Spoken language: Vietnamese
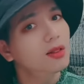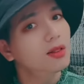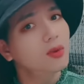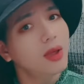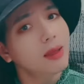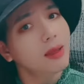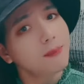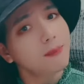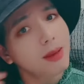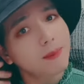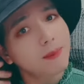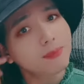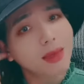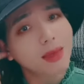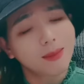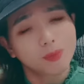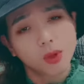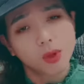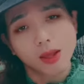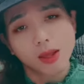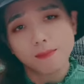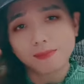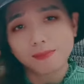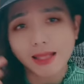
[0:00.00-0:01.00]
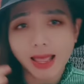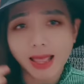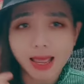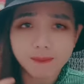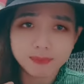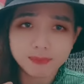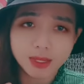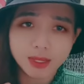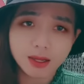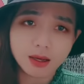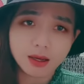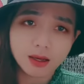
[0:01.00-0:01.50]
tụi em âm thầm tụi em
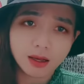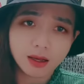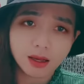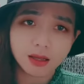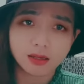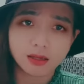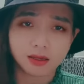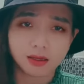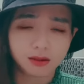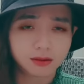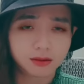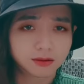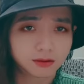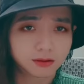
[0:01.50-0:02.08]
làm chị ơi